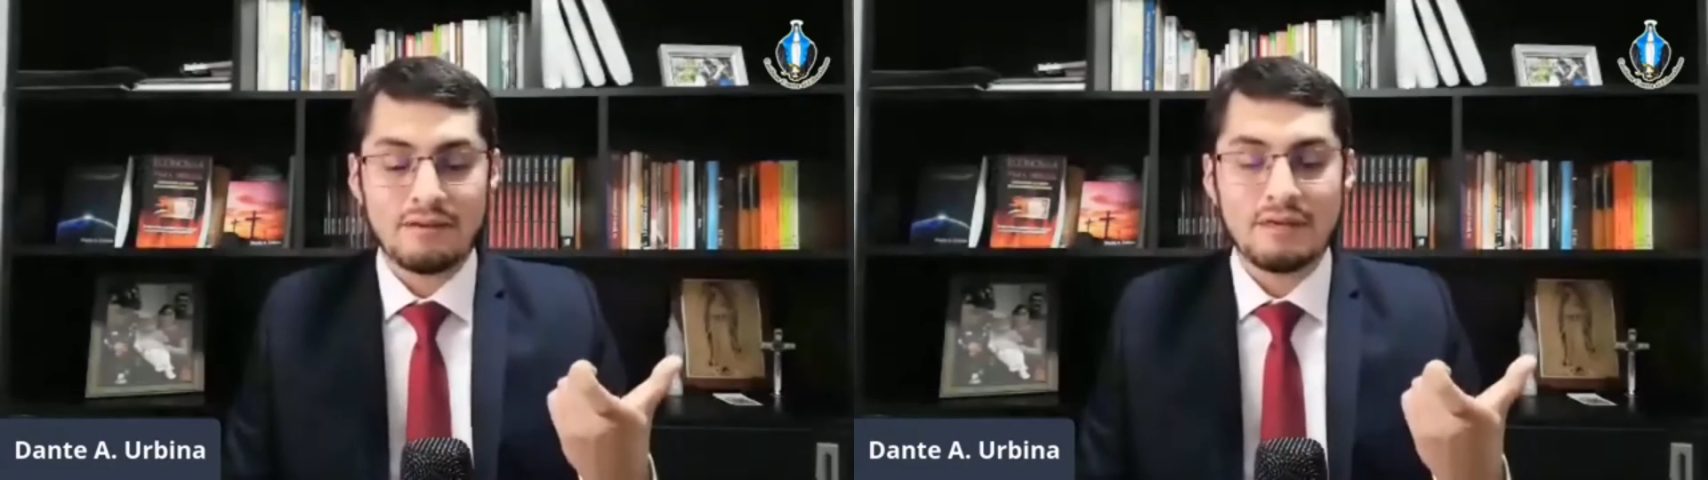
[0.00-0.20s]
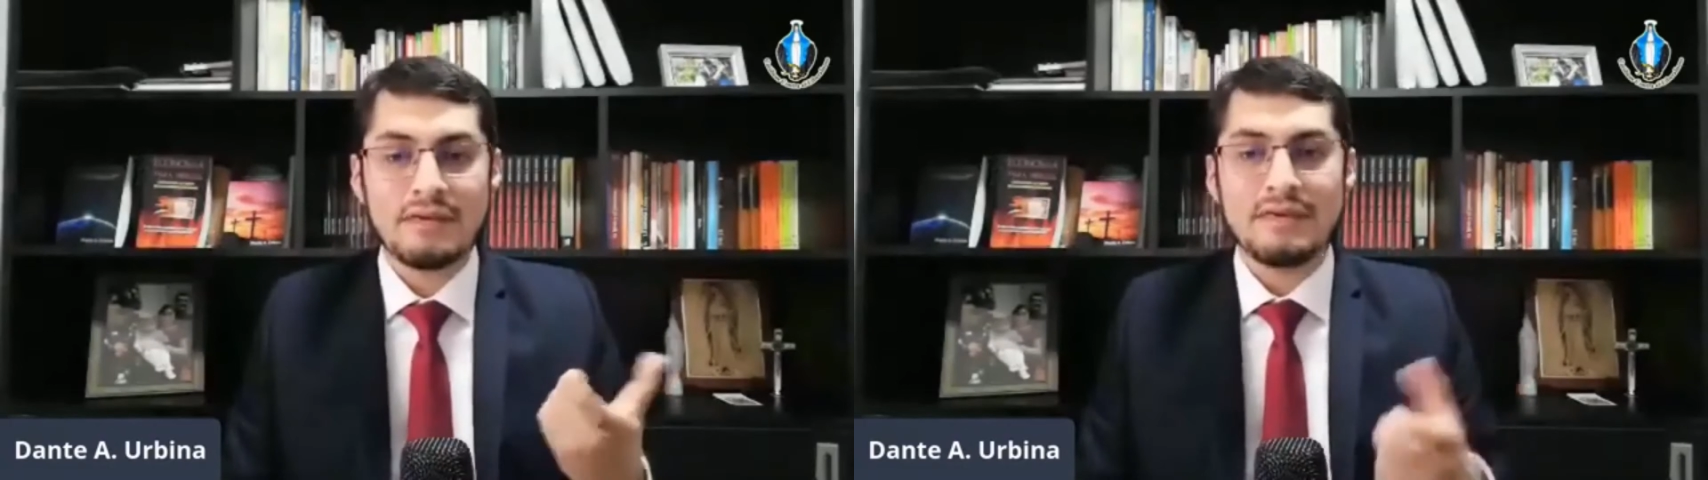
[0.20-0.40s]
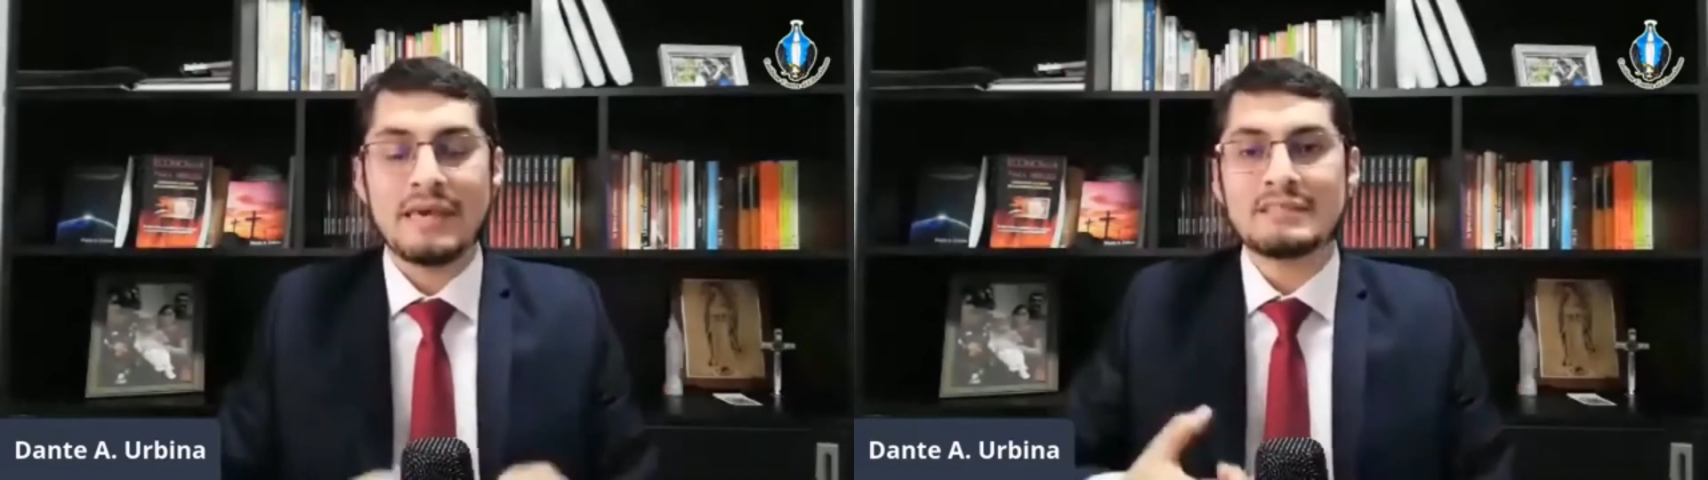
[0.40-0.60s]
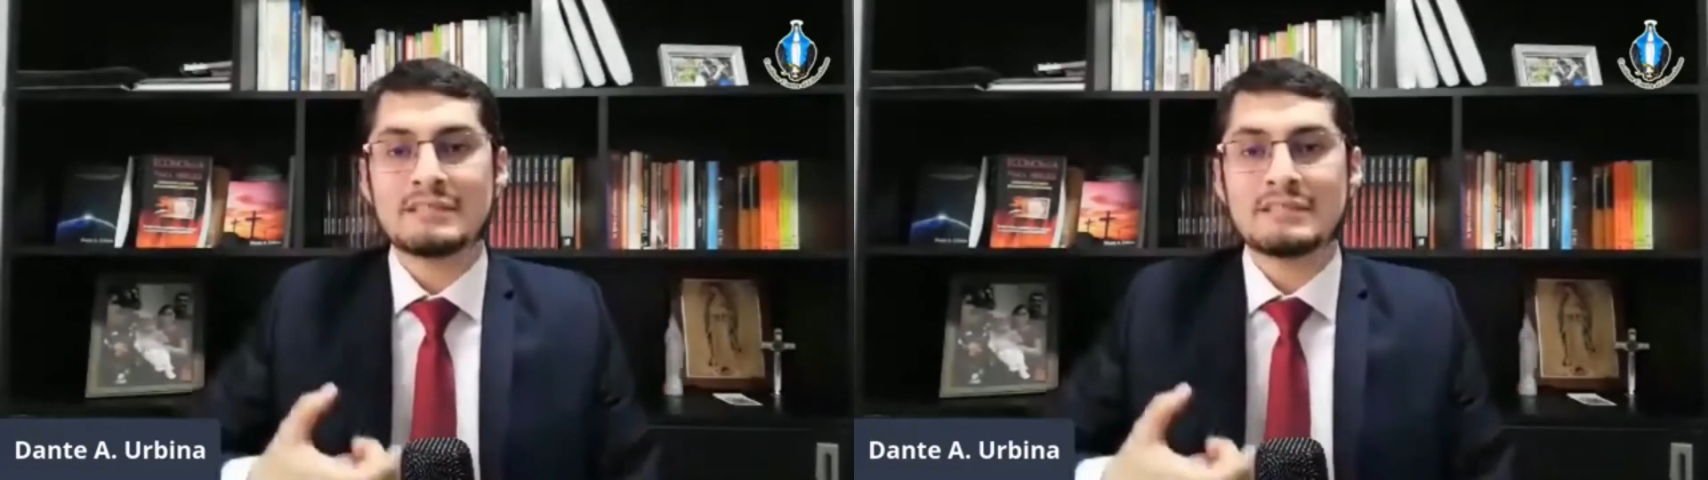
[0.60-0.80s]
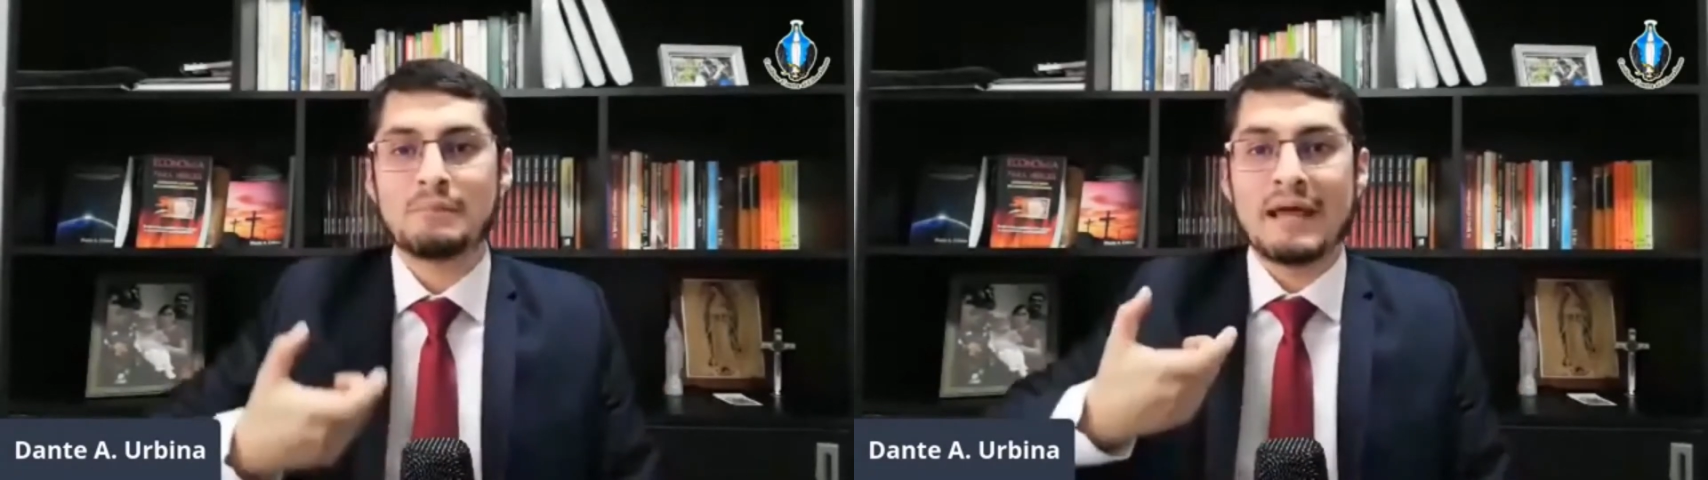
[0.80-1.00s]
y es
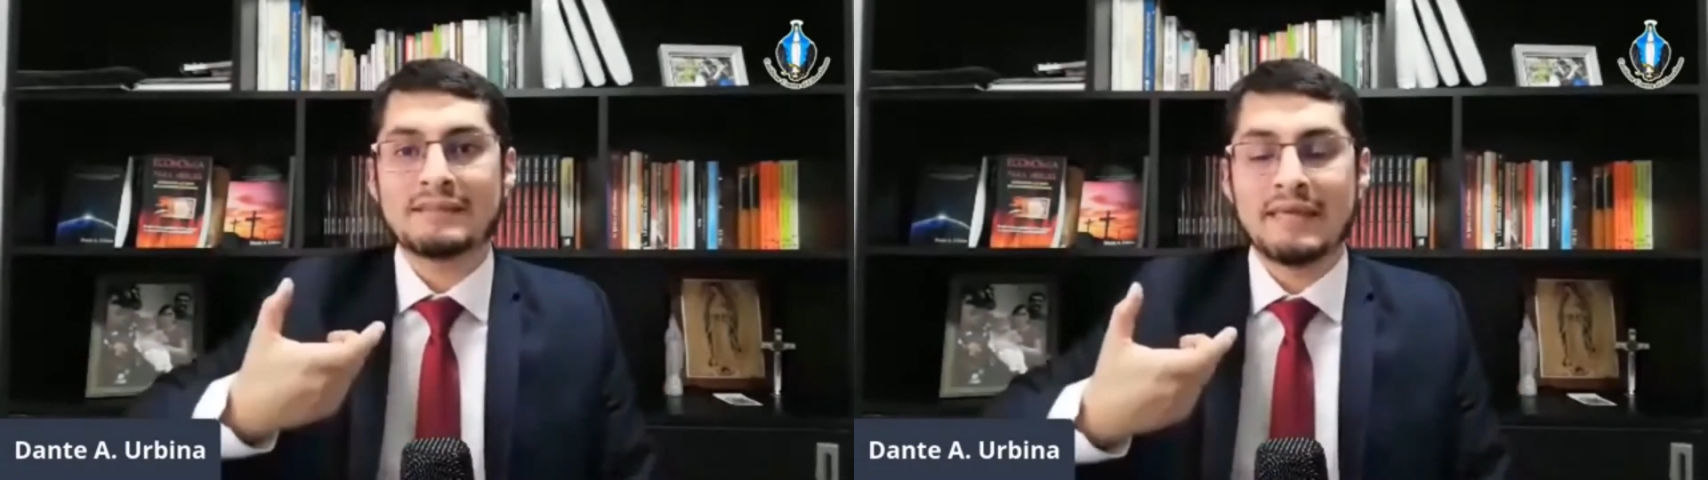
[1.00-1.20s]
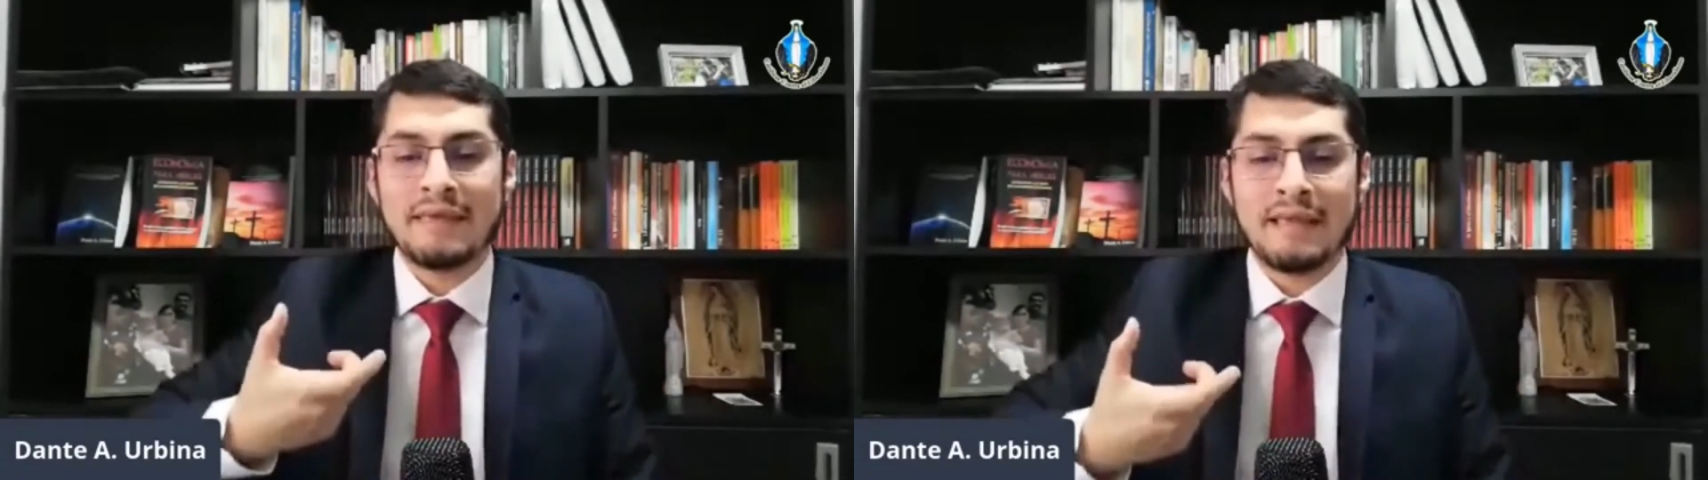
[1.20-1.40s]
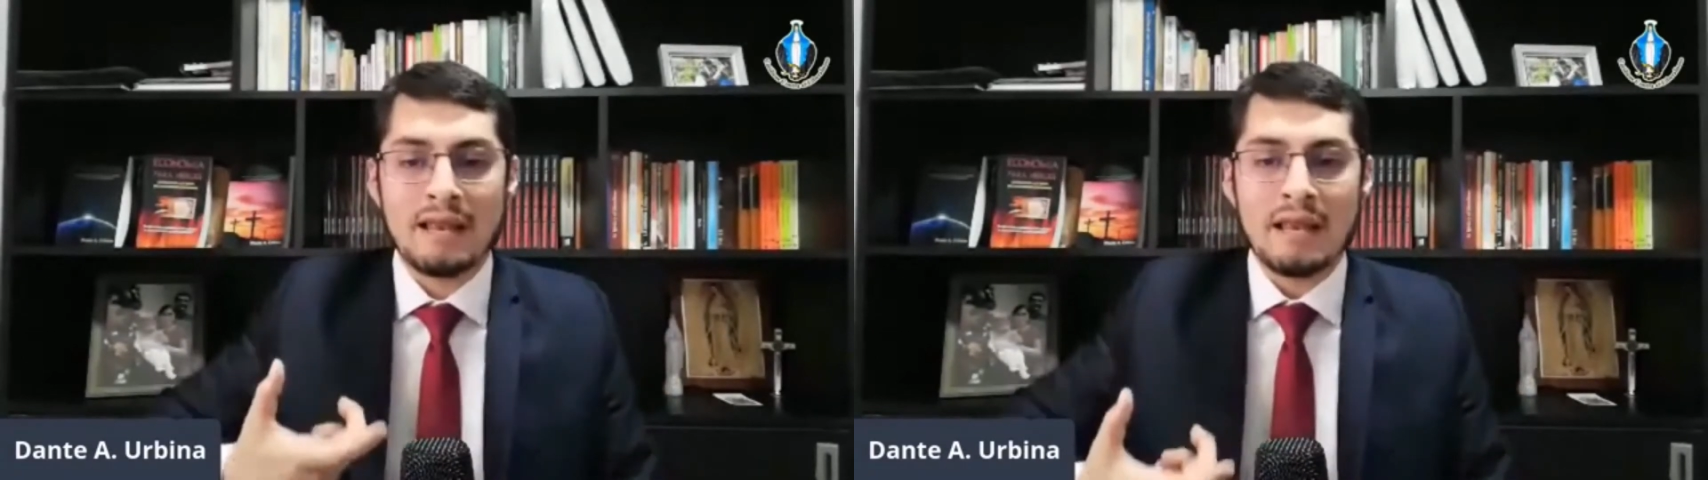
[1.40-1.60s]
parte de